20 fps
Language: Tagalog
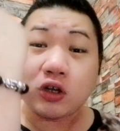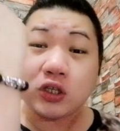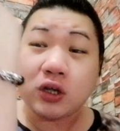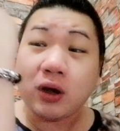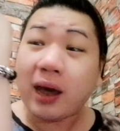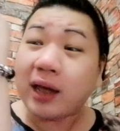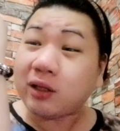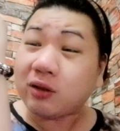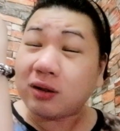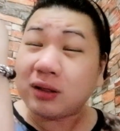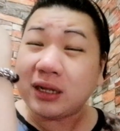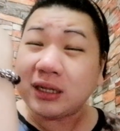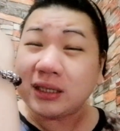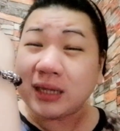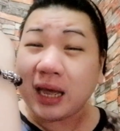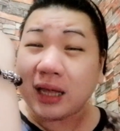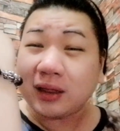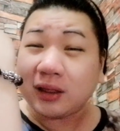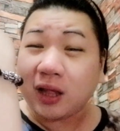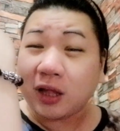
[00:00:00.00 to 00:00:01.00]
So ito,
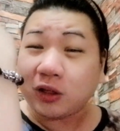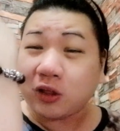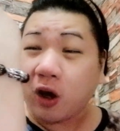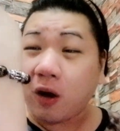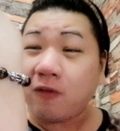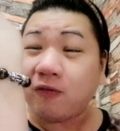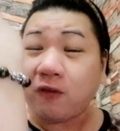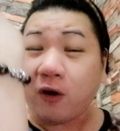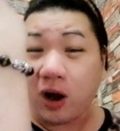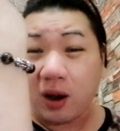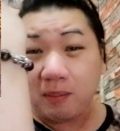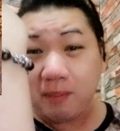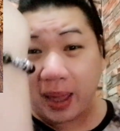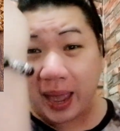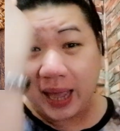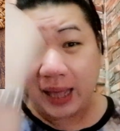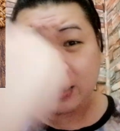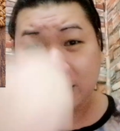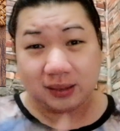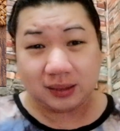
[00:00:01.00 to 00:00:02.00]
this, ito for
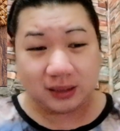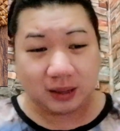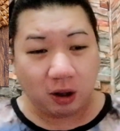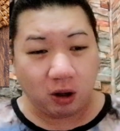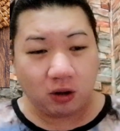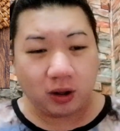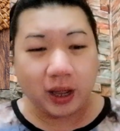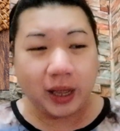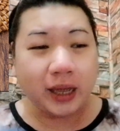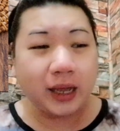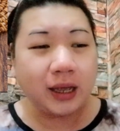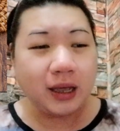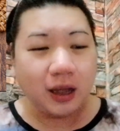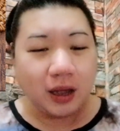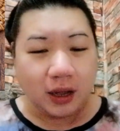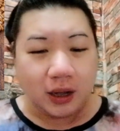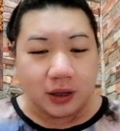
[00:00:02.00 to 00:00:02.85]
men, okay?